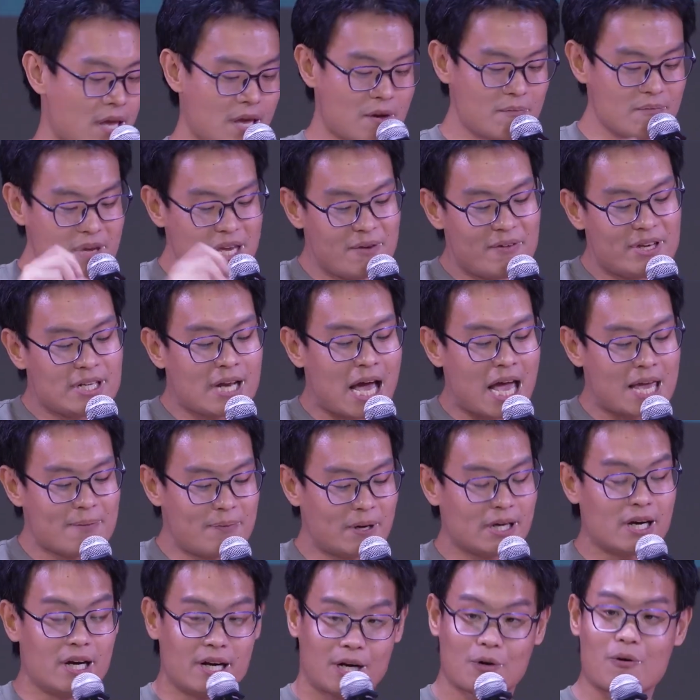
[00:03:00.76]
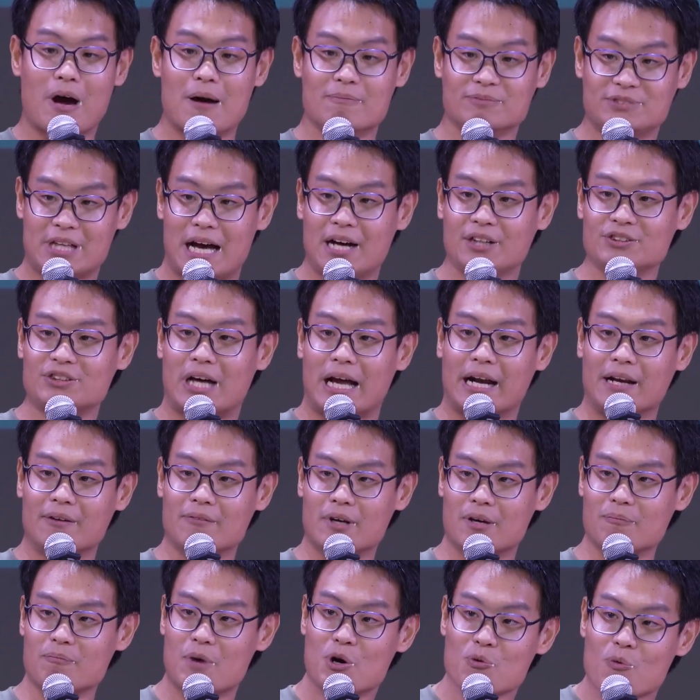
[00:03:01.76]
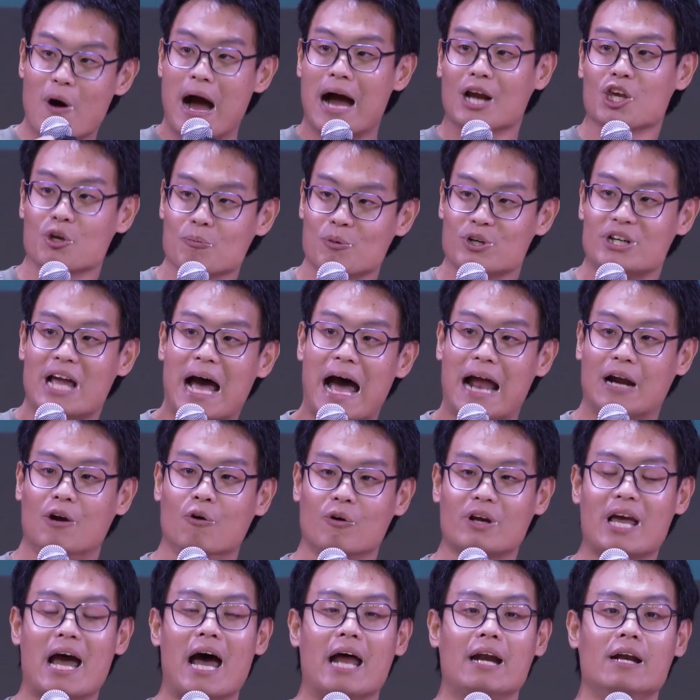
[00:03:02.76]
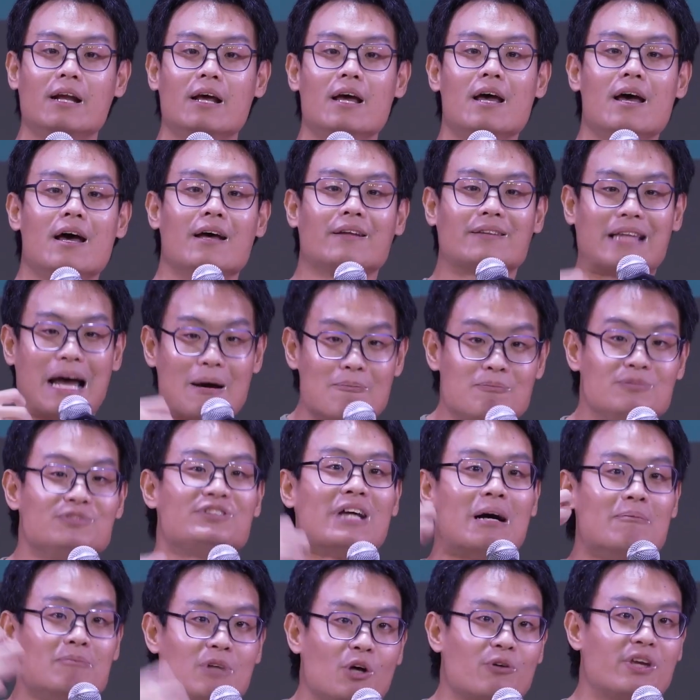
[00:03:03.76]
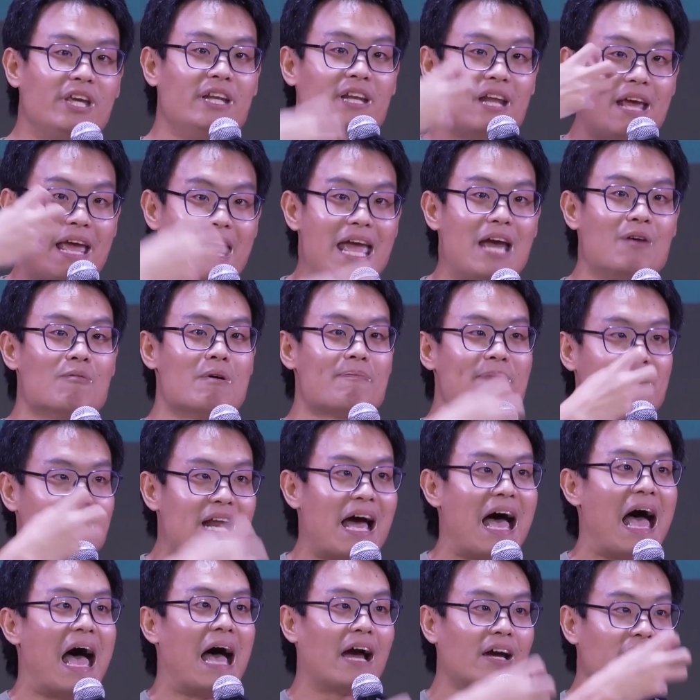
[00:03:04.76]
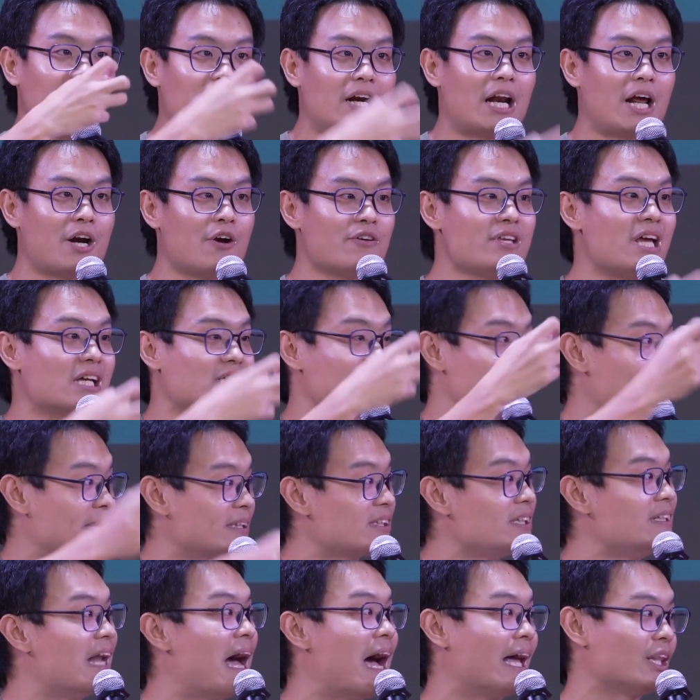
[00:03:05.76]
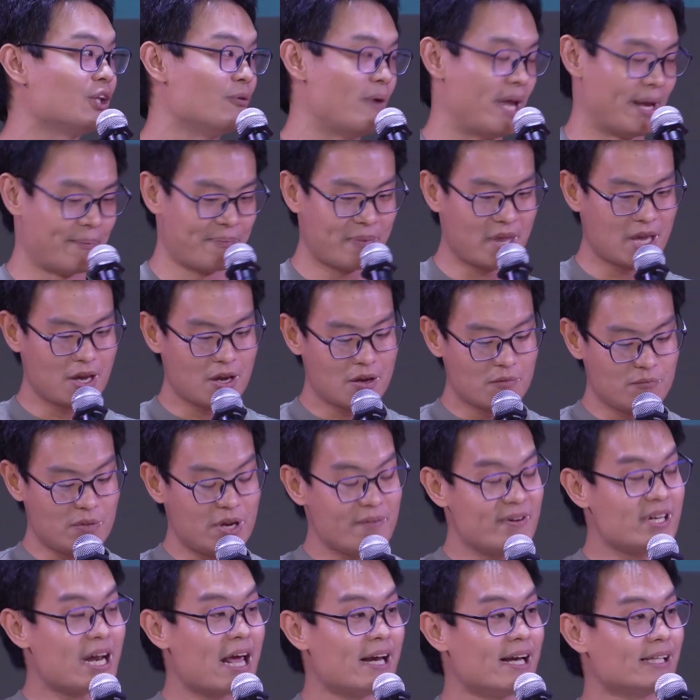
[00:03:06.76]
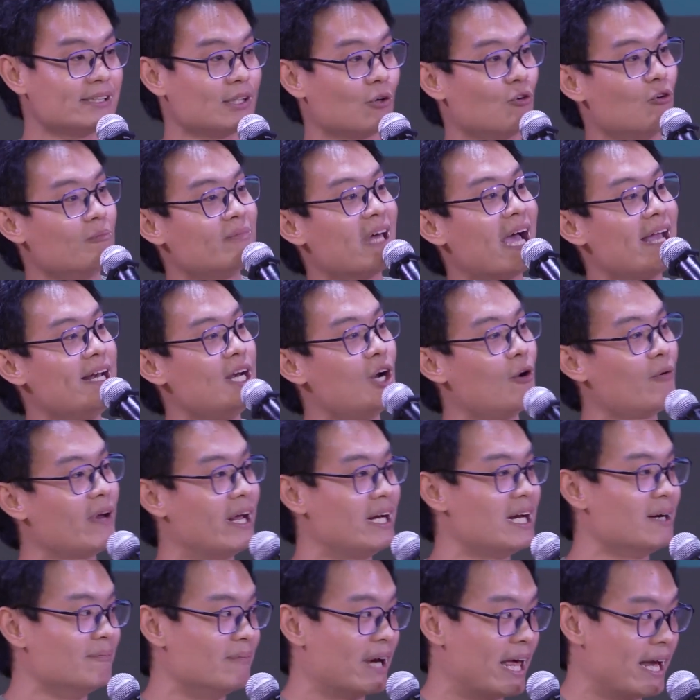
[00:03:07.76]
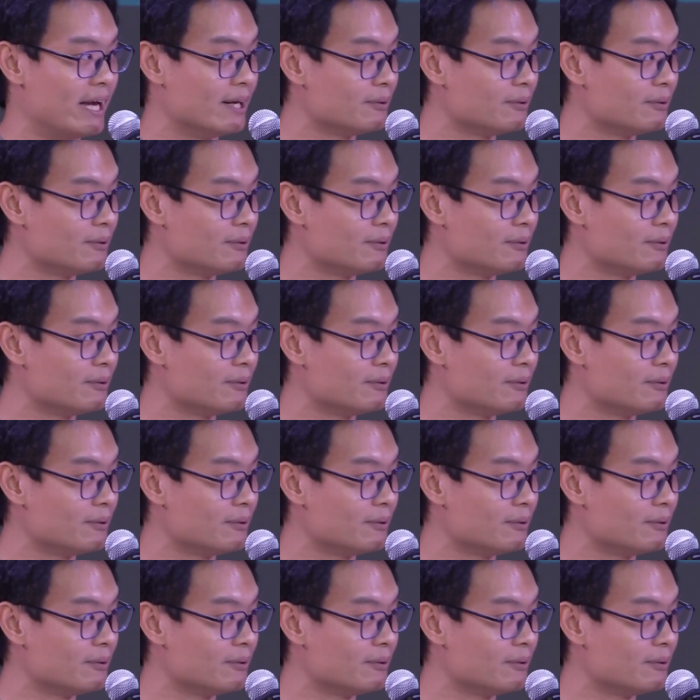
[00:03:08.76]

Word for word: มีวินัยเพื่อเกิดความสร้างสรรค์มันวางอยู่บนฐานของการทำซ้ำแล้วคิดเองว่าปัญหาคืออะไรเราอยากจะพัฒนาตัวเองมีวินัยในสังคมไทยในโรงเรียนทำอะไร